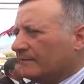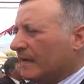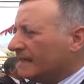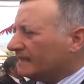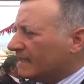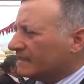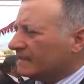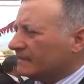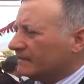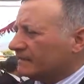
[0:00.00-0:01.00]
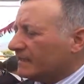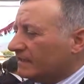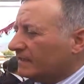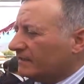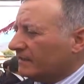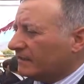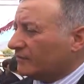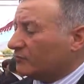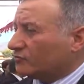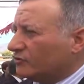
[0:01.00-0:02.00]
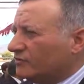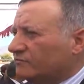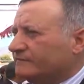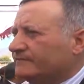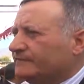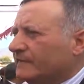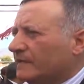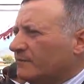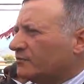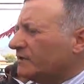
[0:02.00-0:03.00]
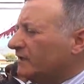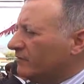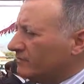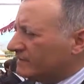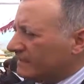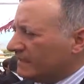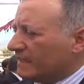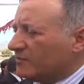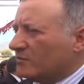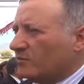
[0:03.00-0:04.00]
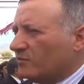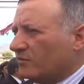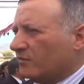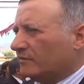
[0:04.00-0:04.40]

plantas que están en ejecución. Hemos tenido visitas como